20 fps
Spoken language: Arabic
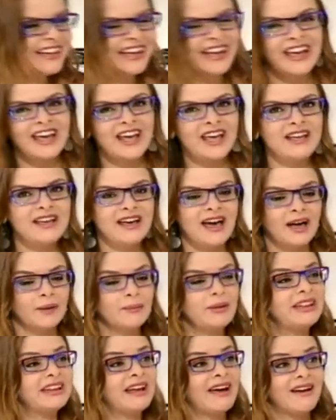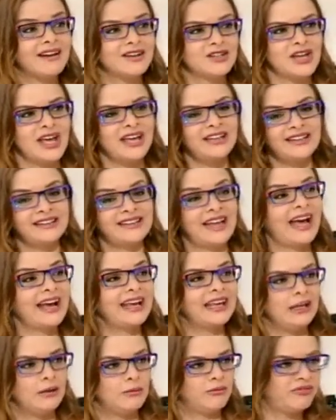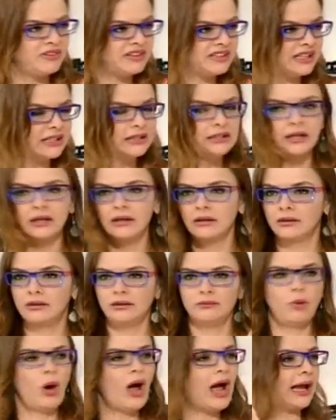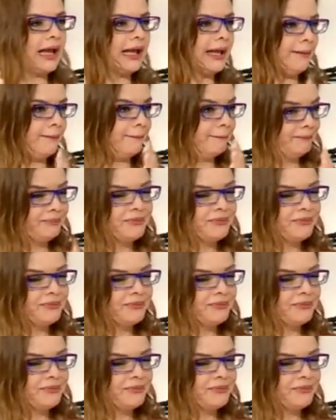هي اربيتراج هيدي تحكيم إيه. فتت محكم